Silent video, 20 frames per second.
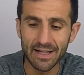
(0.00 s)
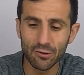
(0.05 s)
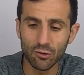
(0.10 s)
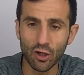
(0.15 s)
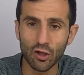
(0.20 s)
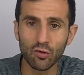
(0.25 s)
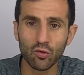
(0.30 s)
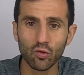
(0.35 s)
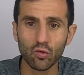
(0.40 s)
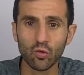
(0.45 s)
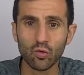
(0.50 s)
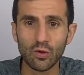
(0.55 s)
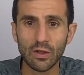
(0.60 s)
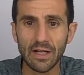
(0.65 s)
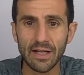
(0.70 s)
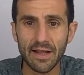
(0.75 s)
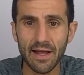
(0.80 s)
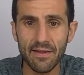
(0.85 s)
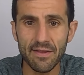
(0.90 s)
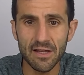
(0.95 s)
Todas sus
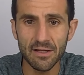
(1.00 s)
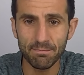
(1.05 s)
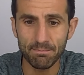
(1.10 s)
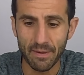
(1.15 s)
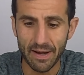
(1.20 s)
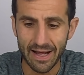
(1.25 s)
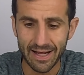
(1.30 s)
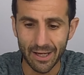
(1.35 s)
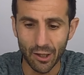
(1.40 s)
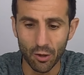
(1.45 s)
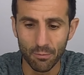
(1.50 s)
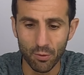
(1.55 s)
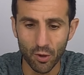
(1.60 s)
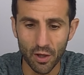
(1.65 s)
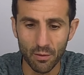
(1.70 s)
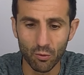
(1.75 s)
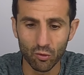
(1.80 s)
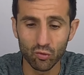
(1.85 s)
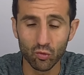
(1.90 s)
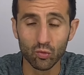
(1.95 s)
utilidades, para qué lo
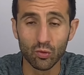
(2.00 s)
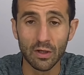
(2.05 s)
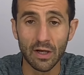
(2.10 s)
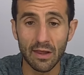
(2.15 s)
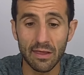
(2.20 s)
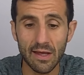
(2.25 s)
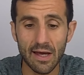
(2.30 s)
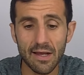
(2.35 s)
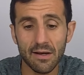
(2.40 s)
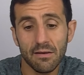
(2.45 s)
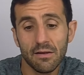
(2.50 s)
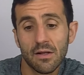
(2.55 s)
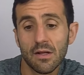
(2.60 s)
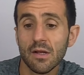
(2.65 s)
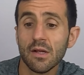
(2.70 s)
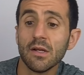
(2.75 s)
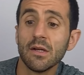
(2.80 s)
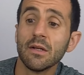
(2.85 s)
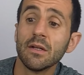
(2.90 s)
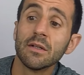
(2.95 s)
podemos utilizar.
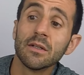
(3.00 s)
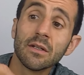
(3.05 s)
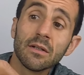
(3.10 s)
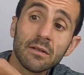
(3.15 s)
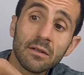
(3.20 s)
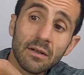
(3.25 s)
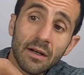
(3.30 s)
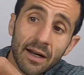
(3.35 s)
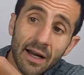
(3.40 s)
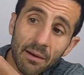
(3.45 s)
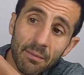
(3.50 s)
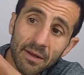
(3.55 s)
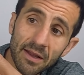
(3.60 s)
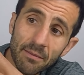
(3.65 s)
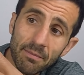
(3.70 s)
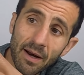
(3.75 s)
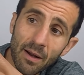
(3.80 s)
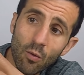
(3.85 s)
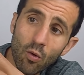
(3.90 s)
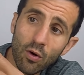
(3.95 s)
Realmente
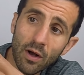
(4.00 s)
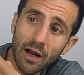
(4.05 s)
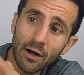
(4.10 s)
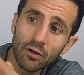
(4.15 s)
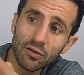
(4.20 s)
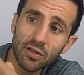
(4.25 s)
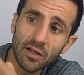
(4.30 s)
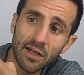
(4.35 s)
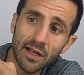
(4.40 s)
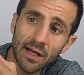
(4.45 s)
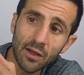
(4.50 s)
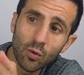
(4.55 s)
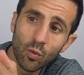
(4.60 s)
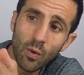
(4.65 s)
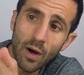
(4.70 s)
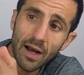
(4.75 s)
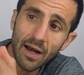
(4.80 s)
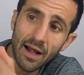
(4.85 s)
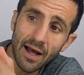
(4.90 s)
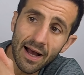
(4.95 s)
para buscarlo sería
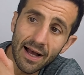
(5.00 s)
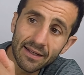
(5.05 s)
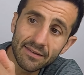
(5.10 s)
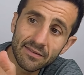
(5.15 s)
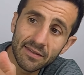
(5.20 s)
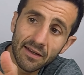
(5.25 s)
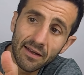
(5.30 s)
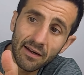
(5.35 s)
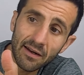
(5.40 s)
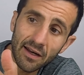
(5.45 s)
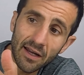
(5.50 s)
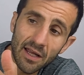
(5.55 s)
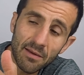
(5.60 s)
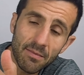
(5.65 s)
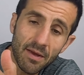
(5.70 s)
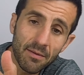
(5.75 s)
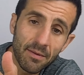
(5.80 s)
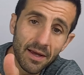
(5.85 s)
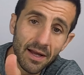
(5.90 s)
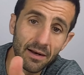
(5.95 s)
Dual HRM
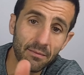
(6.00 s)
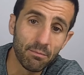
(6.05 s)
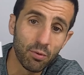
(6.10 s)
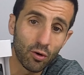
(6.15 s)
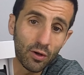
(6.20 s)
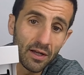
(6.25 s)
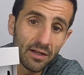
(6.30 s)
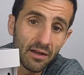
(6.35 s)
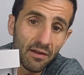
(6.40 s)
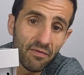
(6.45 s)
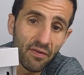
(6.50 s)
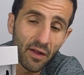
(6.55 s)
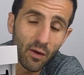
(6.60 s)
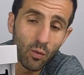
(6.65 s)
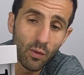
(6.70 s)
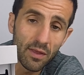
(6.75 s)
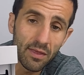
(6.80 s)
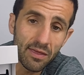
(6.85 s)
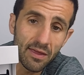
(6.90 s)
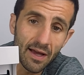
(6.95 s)
Bell, porque es de
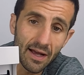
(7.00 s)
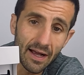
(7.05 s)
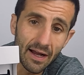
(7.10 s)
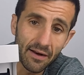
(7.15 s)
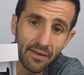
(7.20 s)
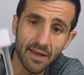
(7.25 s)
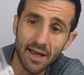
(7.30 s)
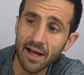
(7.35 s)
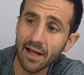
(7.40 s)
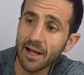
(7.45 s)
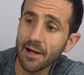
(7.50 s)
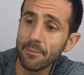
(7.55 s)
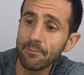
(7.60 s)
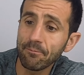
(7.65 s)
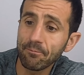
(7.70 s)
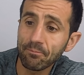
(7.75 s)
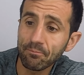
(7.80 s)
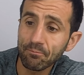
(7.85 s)
frecuencia cardíaca.